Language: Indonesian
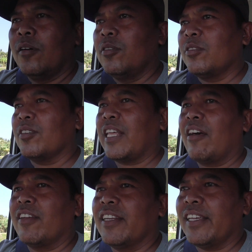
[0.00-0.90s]
untuk
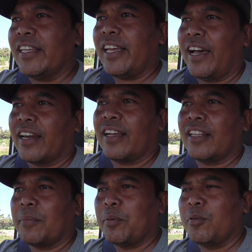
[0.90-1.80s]
tahun ini
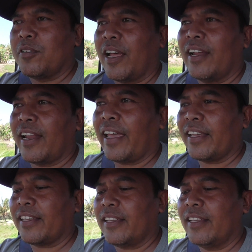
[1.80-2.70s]
harga tebu udah
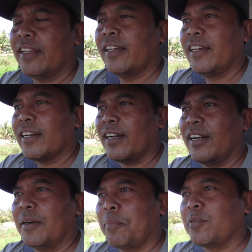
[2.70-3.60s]
naik
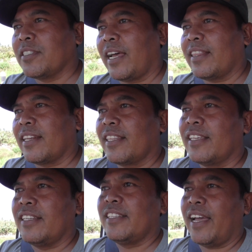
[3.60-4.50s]
ke puncak
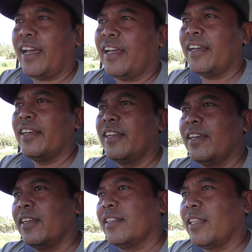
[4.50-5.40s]
tertingginya
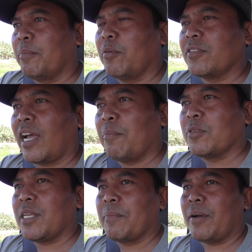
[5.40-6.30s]
di puncak
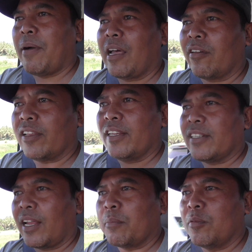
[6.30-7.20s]
musim kemarau
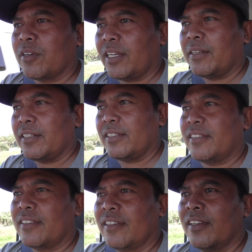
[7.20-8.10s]
ini dan mungkin
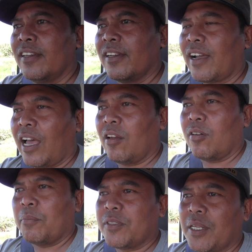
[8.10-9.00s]

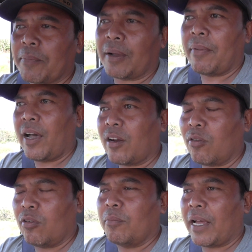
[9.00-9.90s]
kalau musim
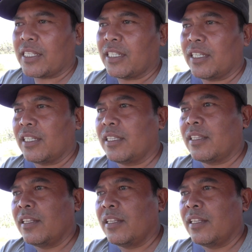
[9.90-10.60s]
kemarau masih